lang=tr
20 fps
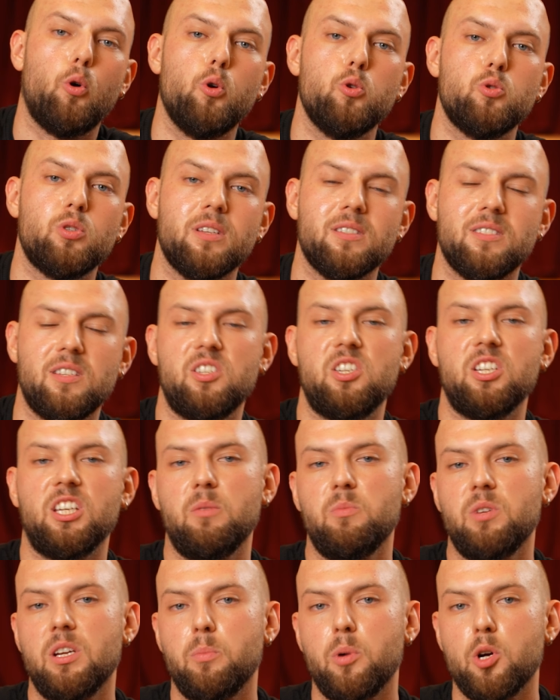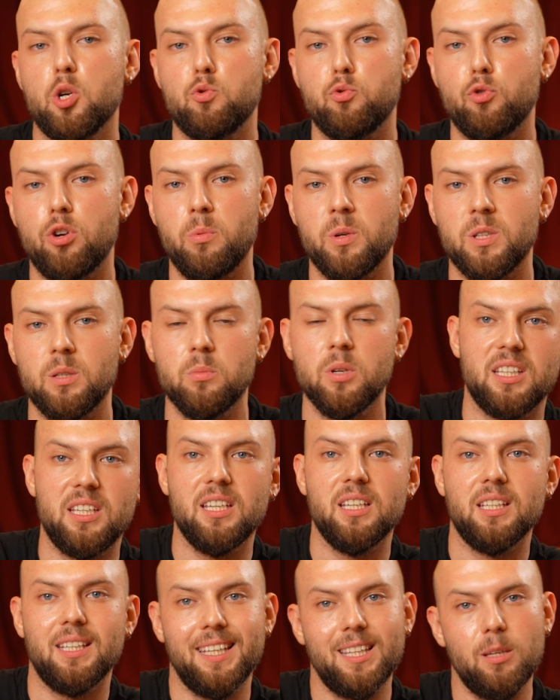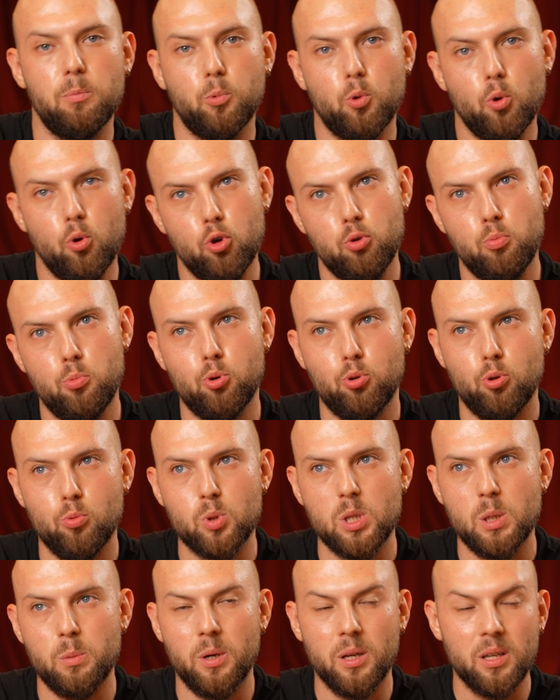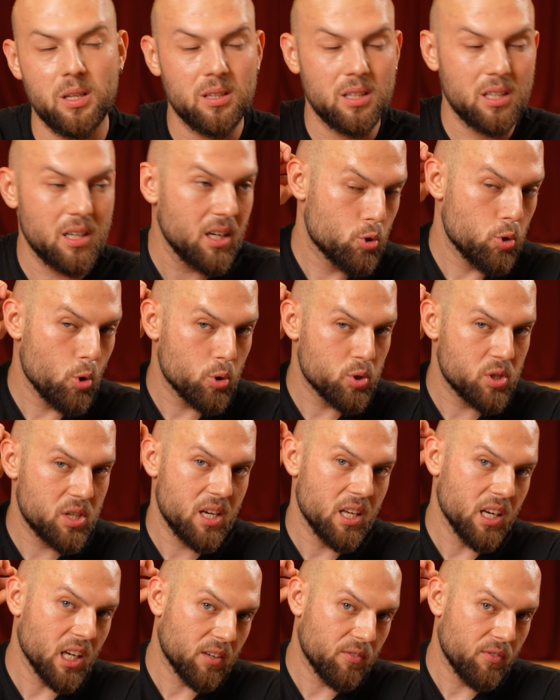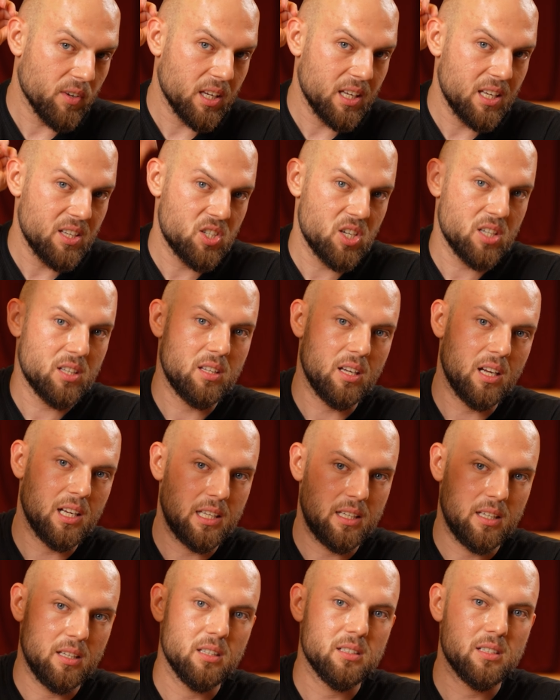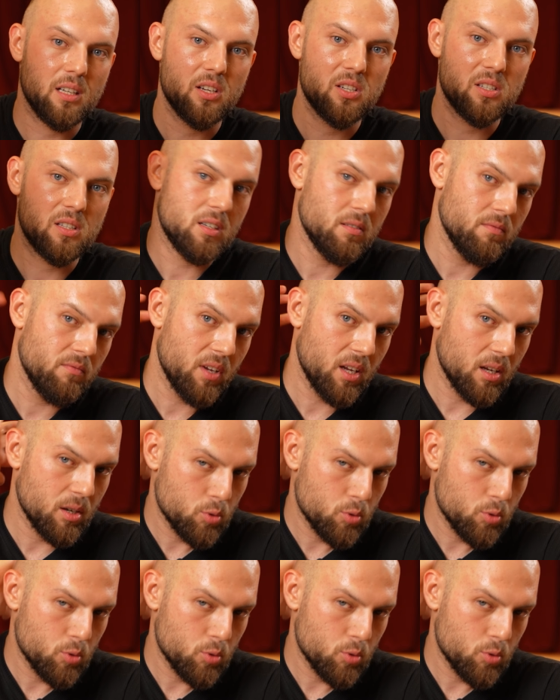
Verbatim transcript: O yüzden saç ekimine başvuramadım ki gidip görüşmüştüm zamanında. Çok seyrek ve ince telli saçları gördüm ve